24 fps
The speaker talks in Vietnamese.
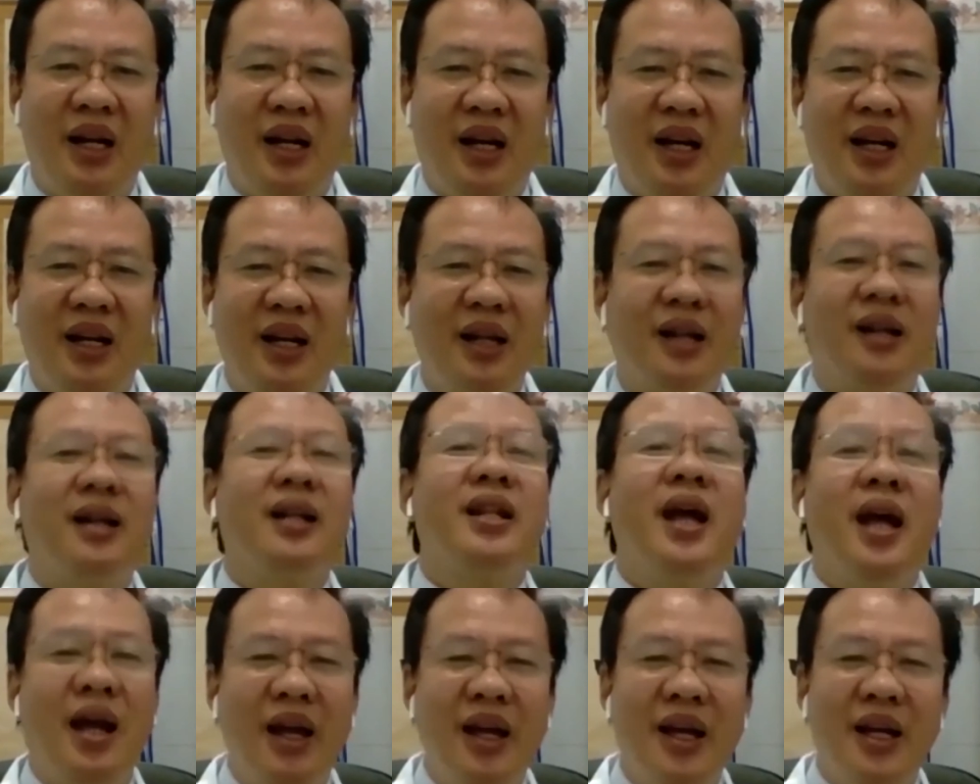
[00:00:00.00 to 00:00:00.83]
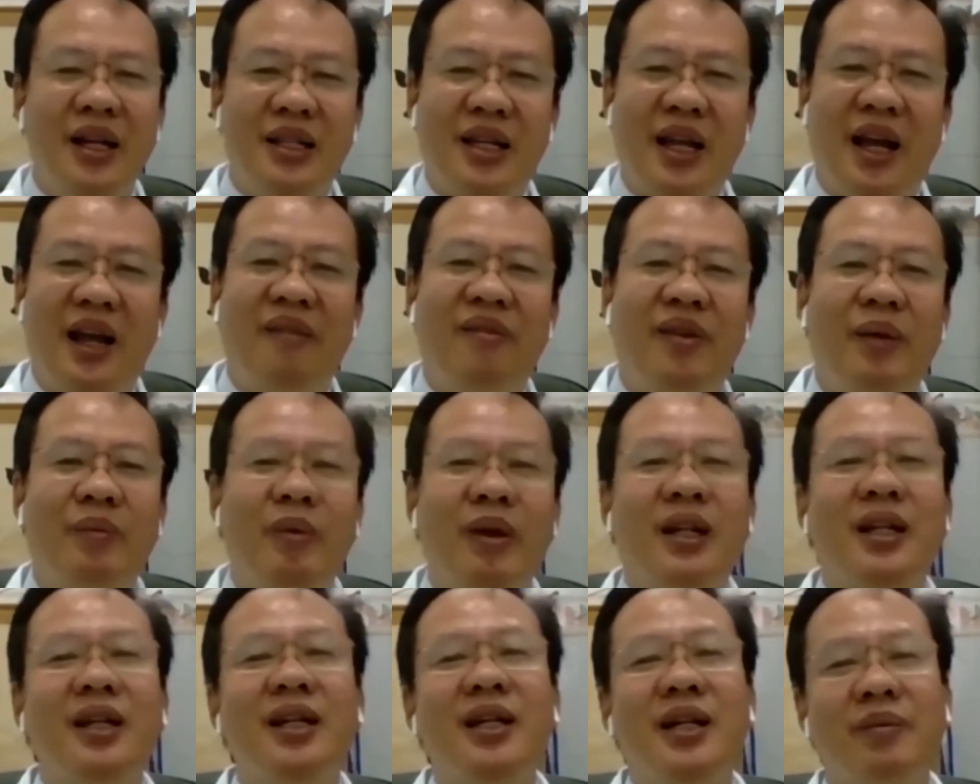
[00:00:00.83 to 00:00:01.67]
đó có thể thay vì
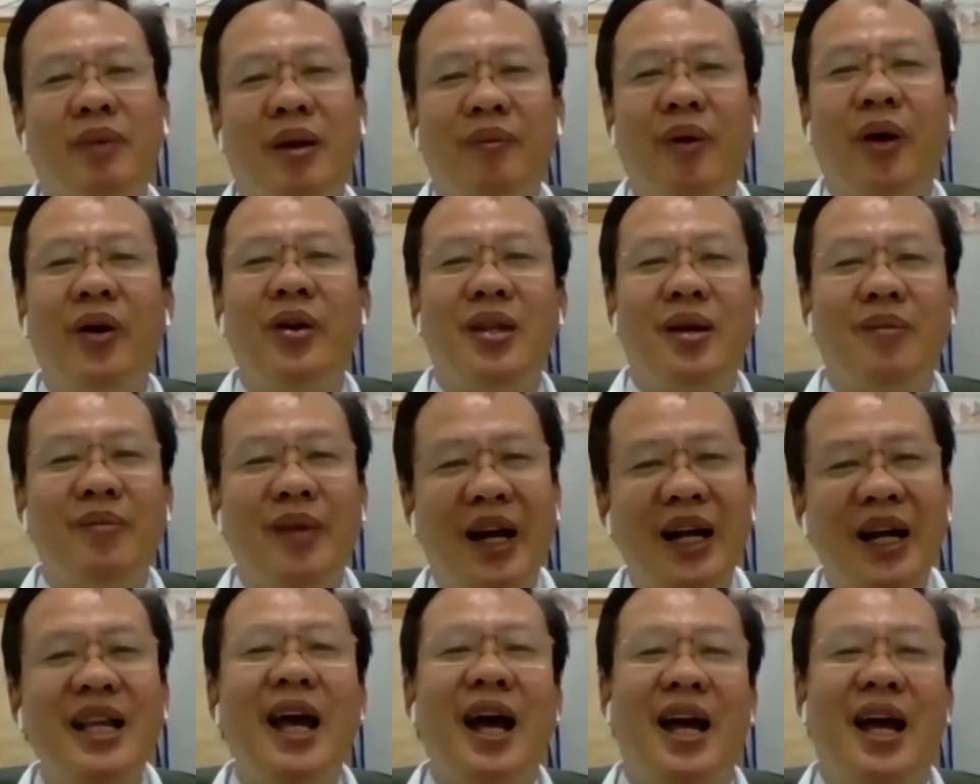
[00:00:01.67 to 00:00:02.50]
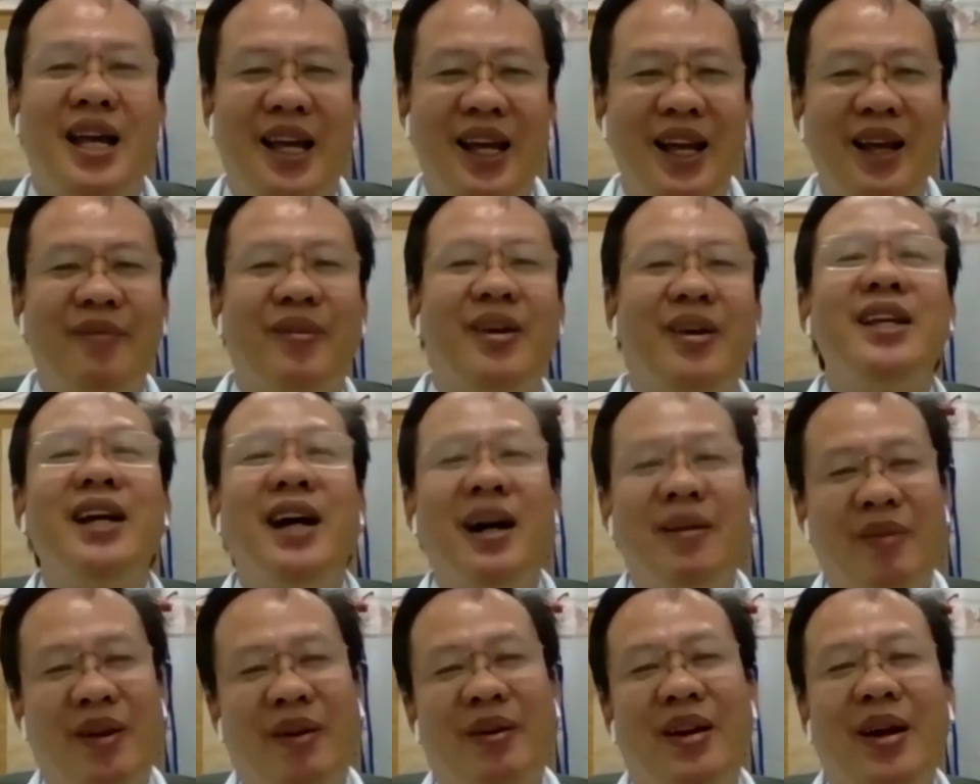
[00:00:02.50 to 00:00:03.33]
bình thường mình bôi chống nắng dày bây
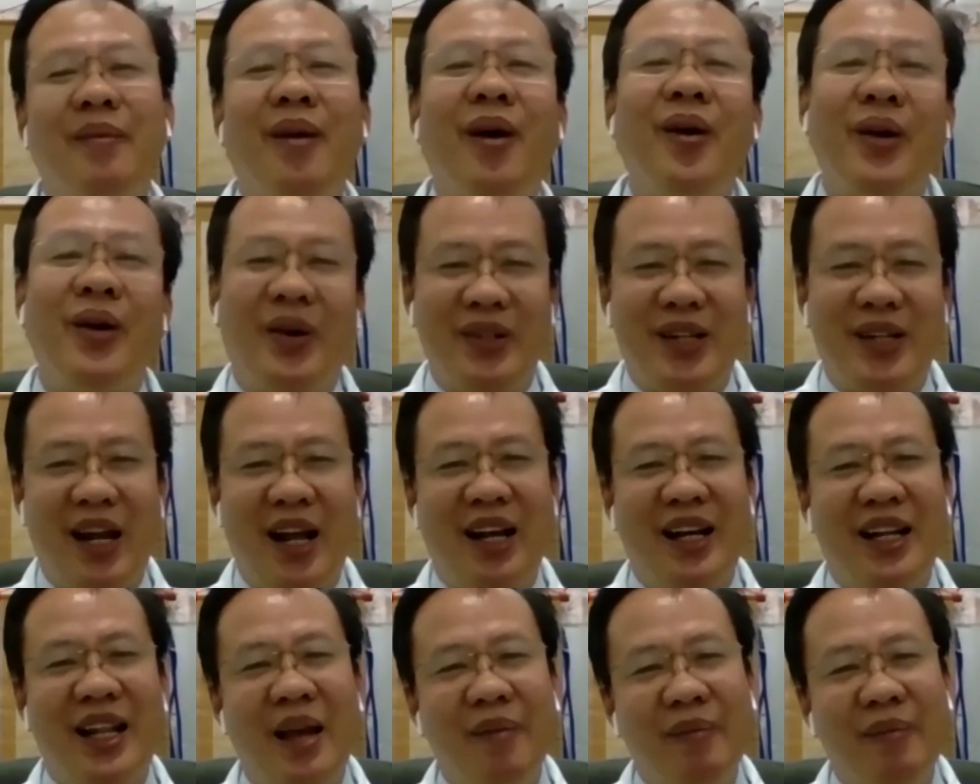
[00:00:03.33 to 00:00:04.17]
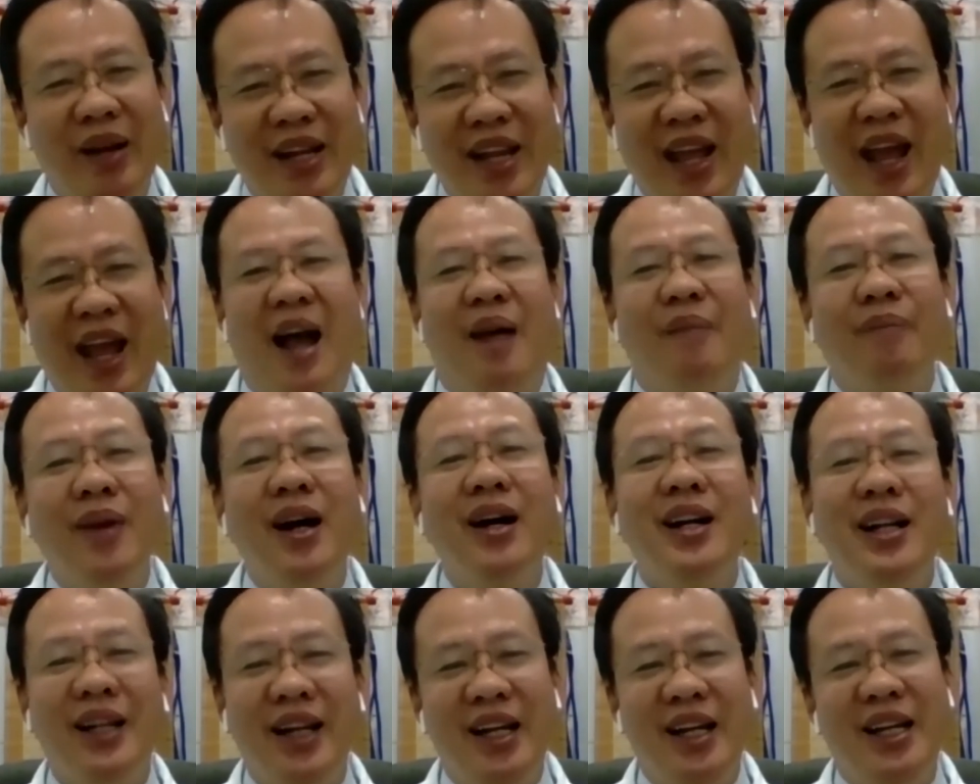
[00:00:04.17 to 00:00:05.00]
giờ mình đã bôi khẩu trang có thể mình giảm
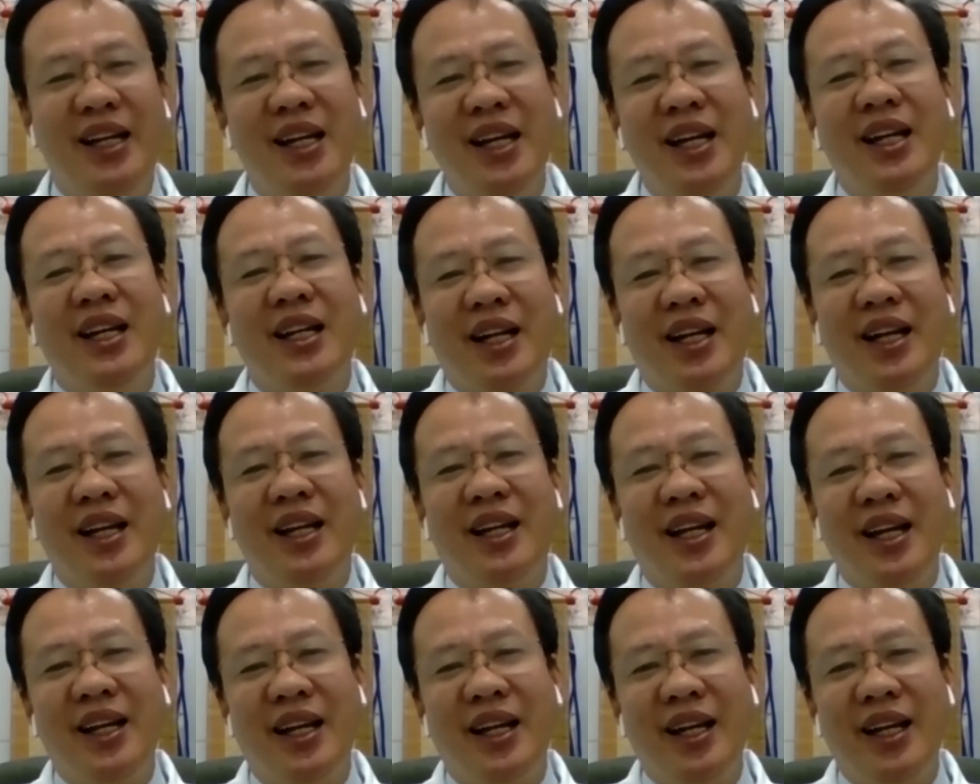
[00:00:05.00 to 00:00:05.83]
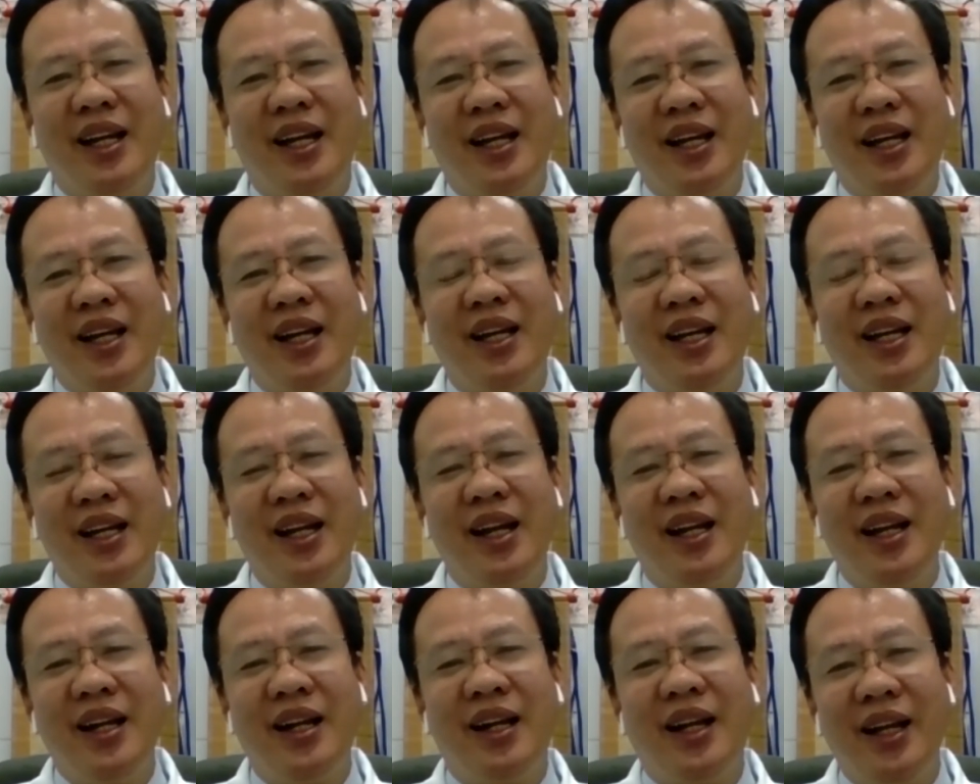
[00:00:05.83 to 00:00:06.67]
bớt cái cái cái cái cái cái cái
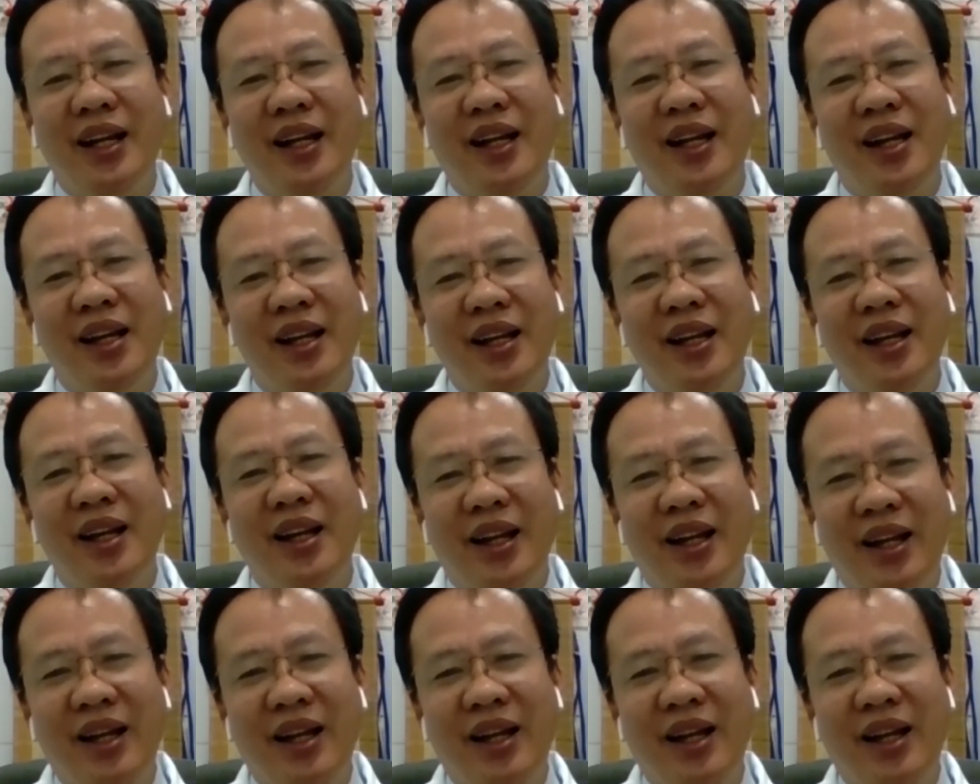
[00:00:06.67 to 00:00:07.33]
cái cái, cái,